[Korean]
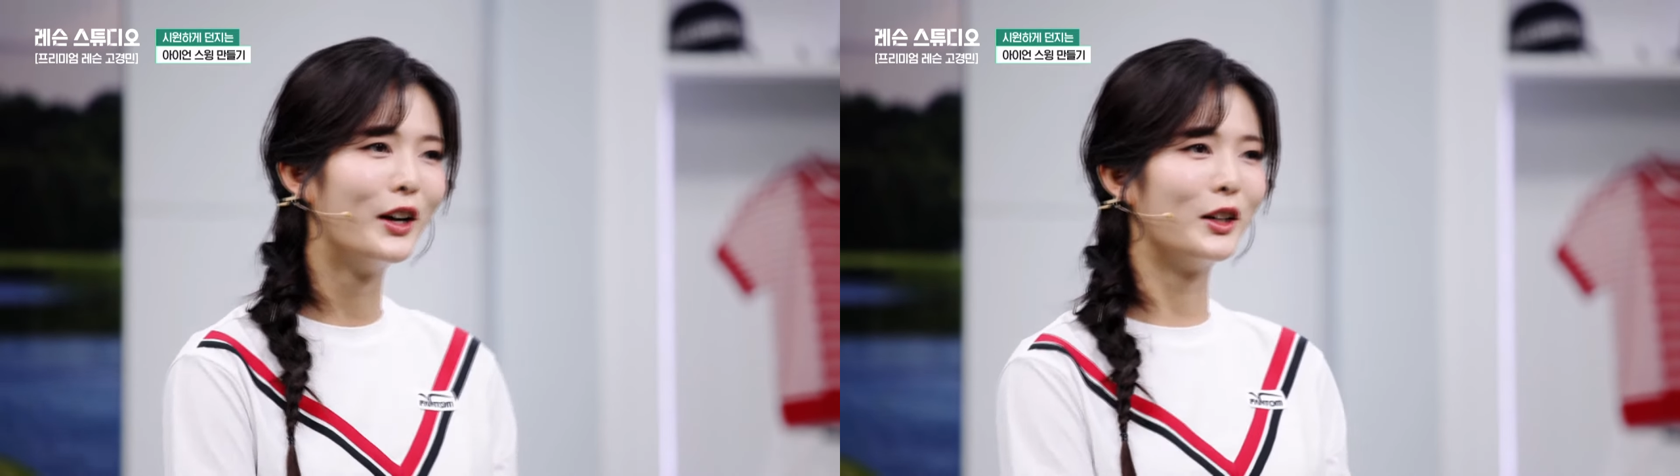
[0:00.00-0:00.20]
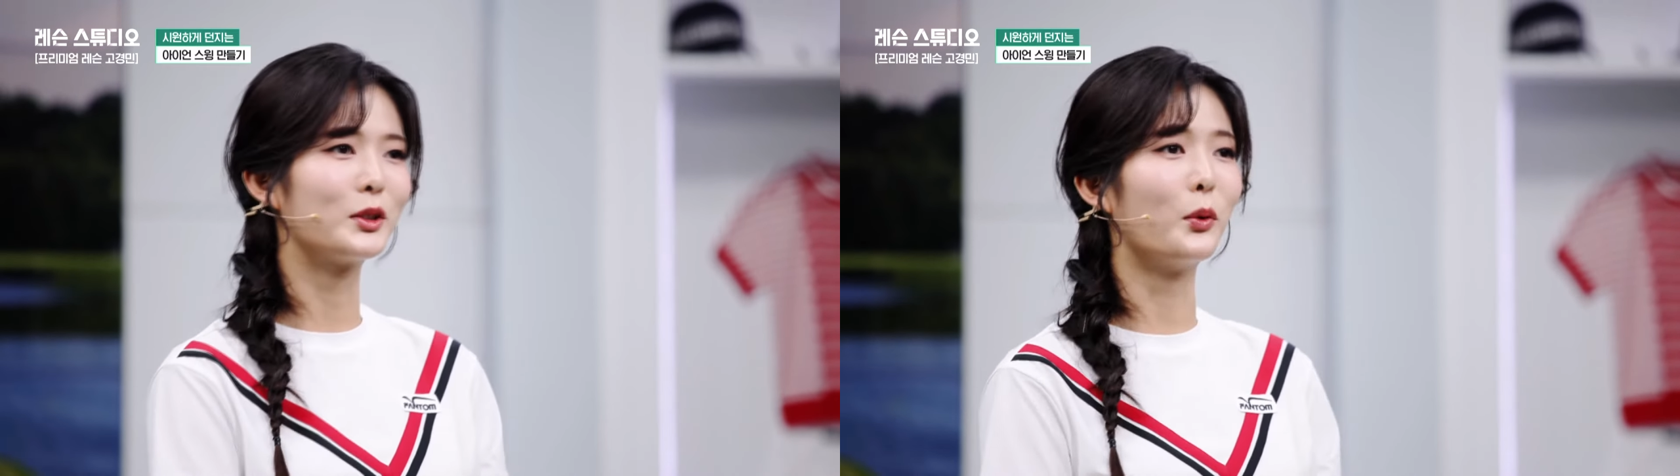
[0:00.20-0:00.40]

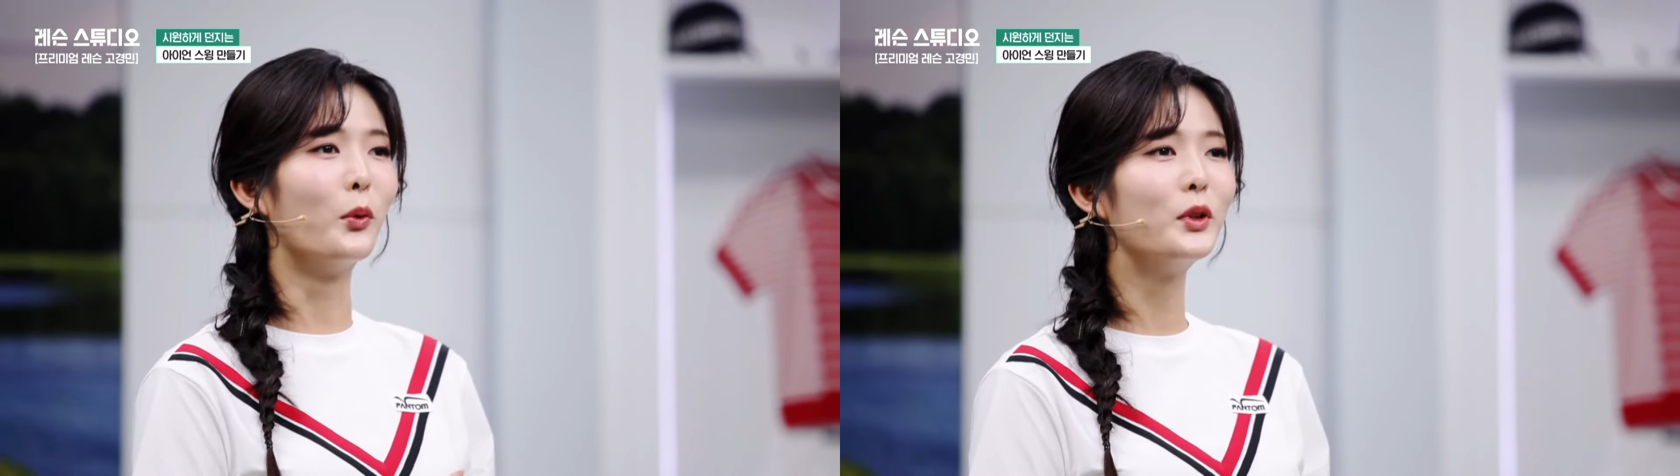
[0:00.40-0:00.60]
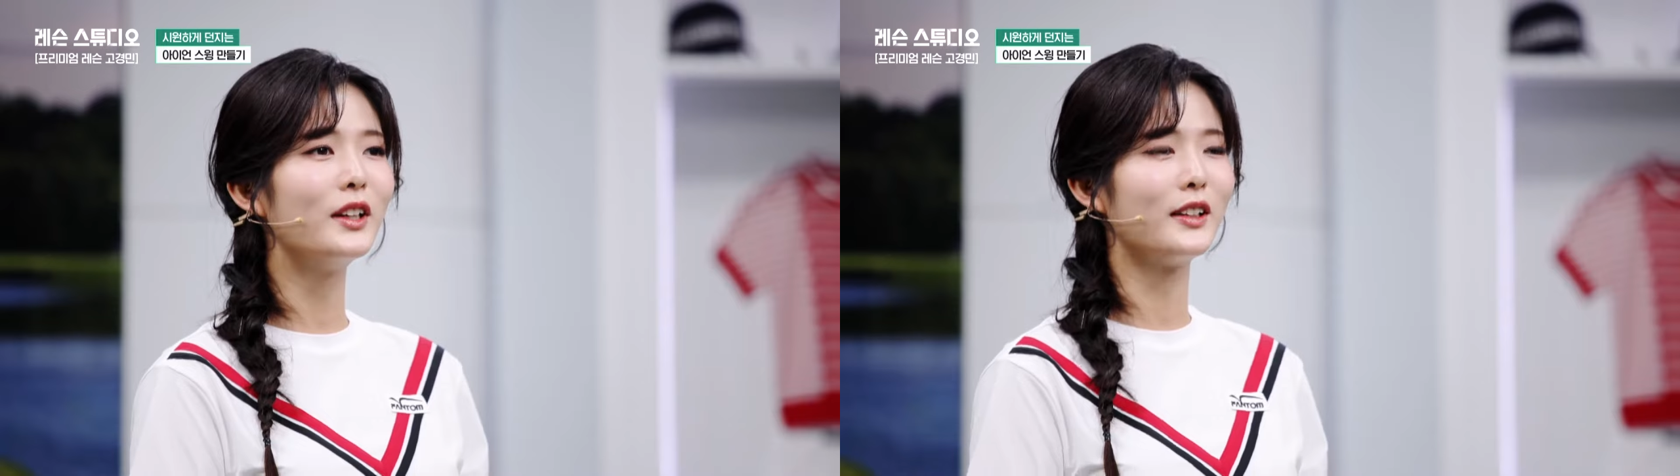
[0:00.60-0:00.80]
그래서
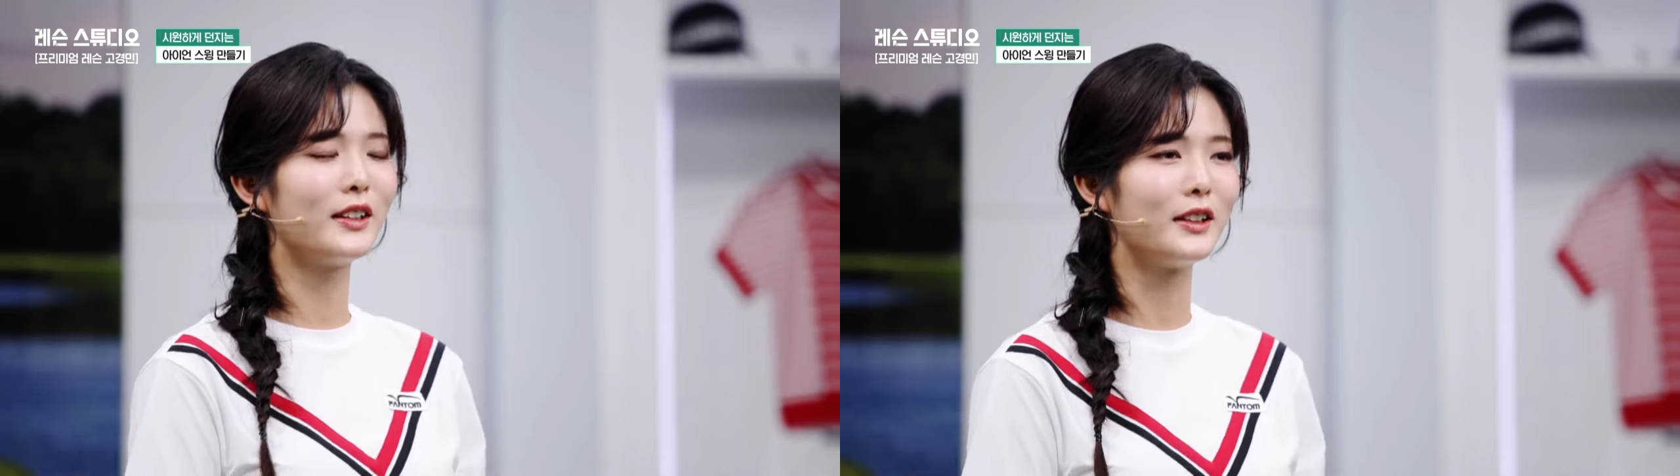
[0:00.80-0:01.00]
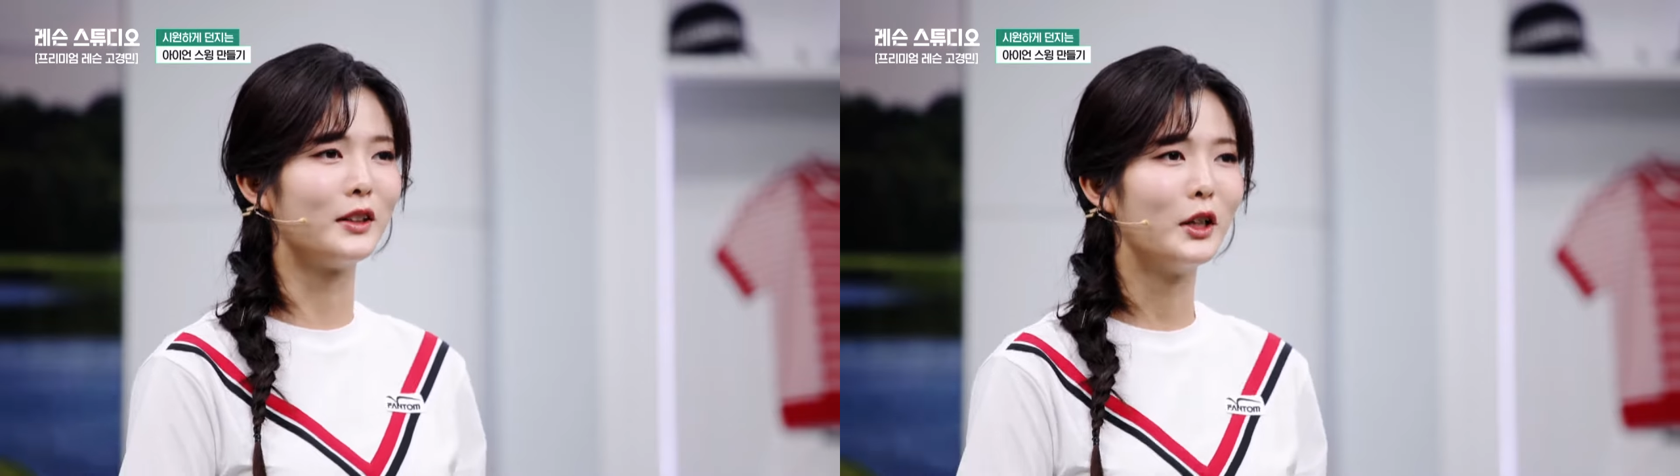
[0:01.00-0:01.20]

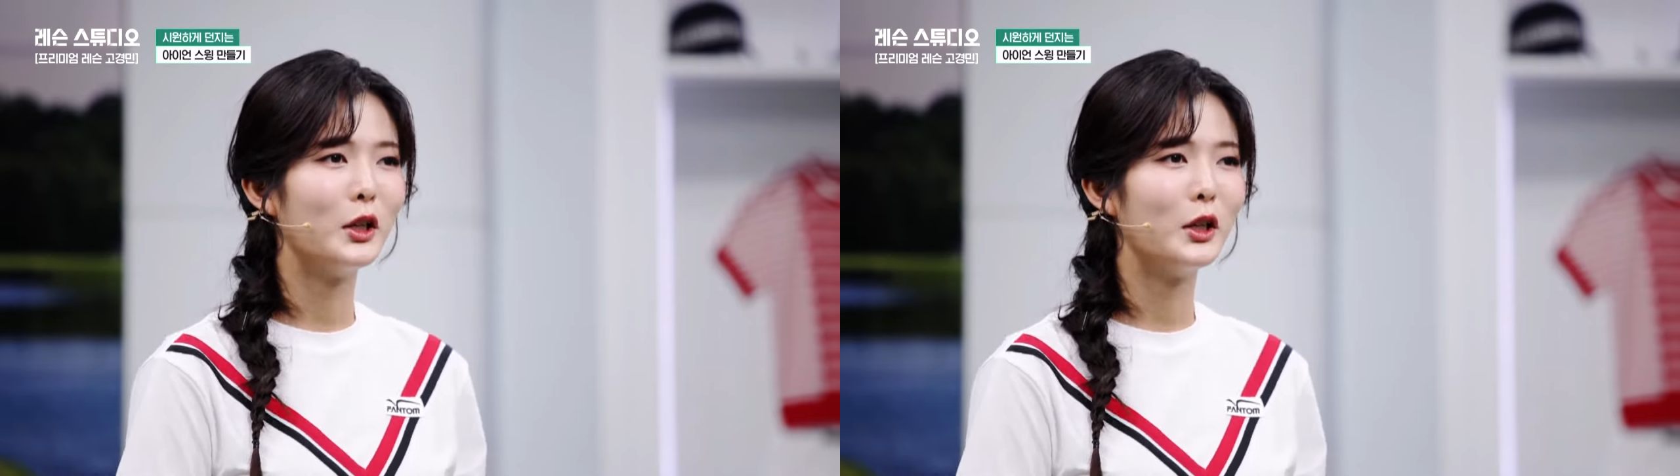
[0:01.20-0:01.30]
오늘은